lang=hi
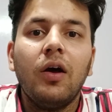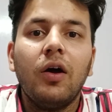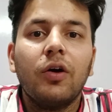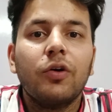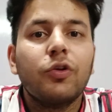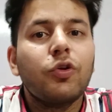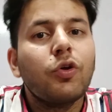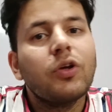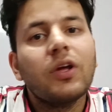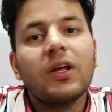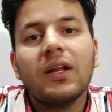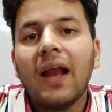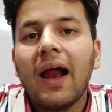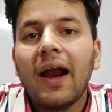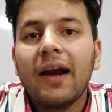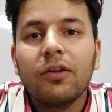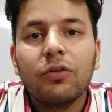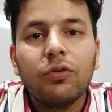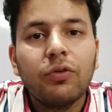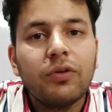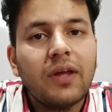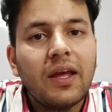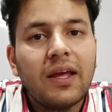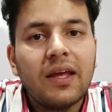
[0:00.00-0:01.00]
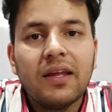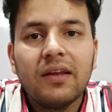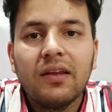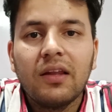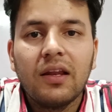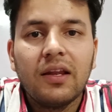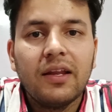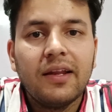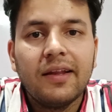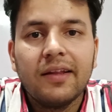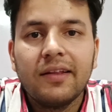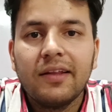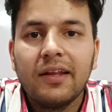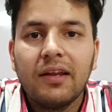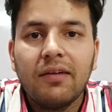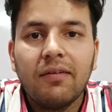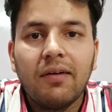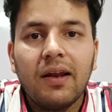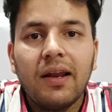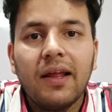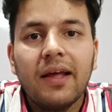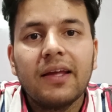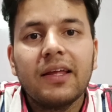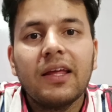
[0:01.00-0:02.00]
क्योंकि क्लैट तो यही दलीलें देने
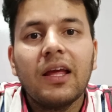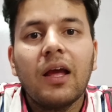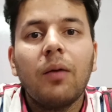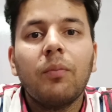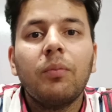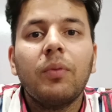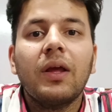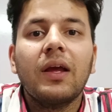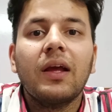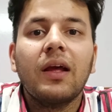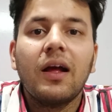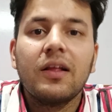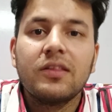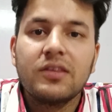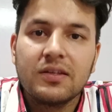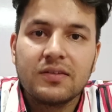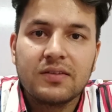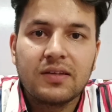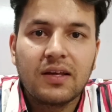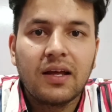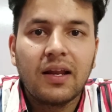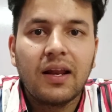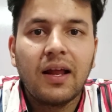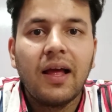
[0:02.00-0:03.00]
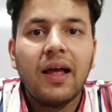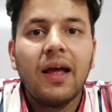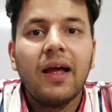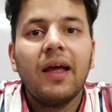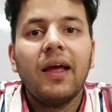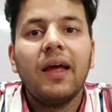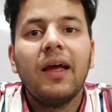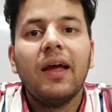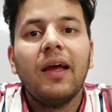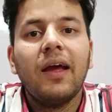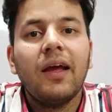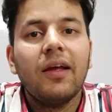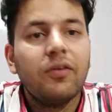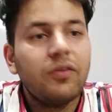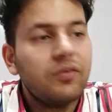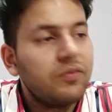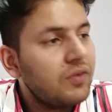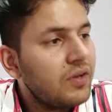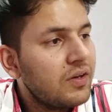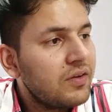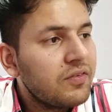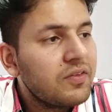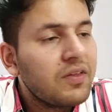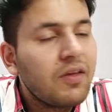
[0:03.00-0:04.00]
वाला है कि हमने अच्छे से कराया है
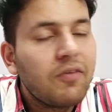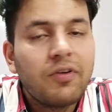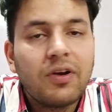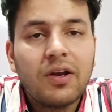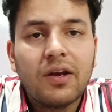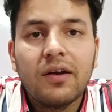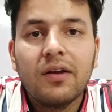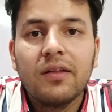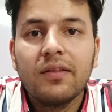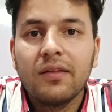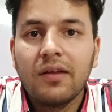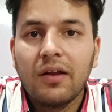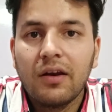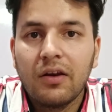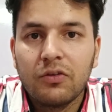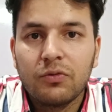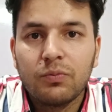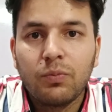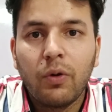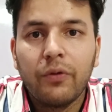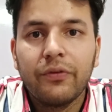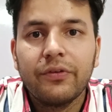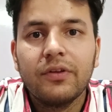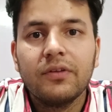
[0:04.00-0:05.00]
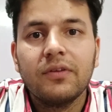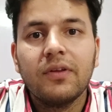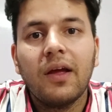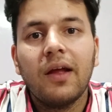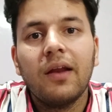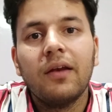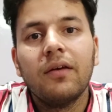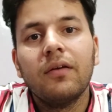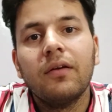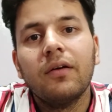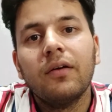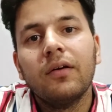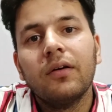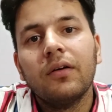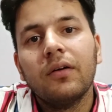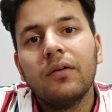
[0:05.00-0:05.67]
इट इज़ एविडेंट इन द रिस्पॉन्स एंड